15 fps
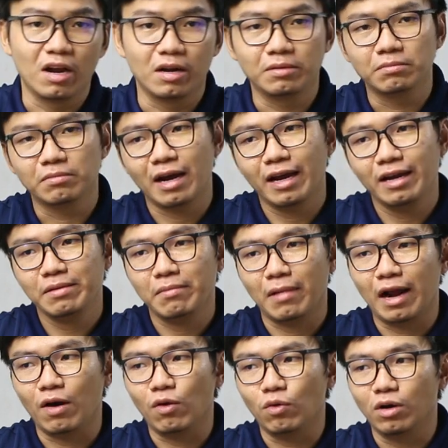hệ mái
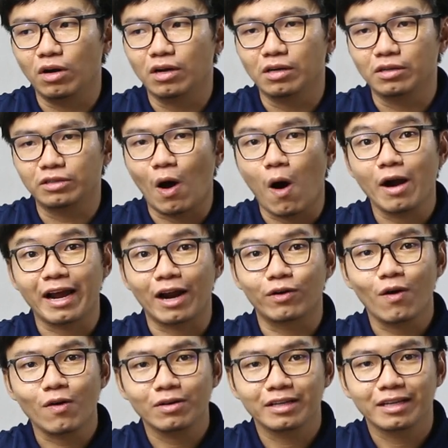màu đỏ cà
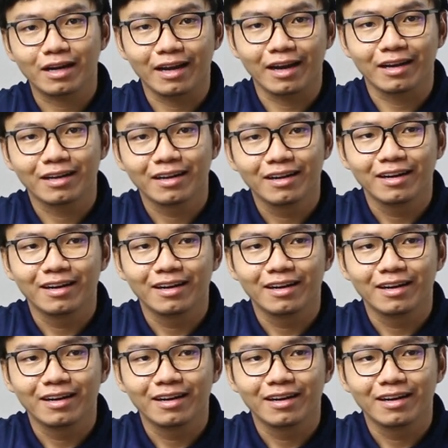rốt đi chẳng hạn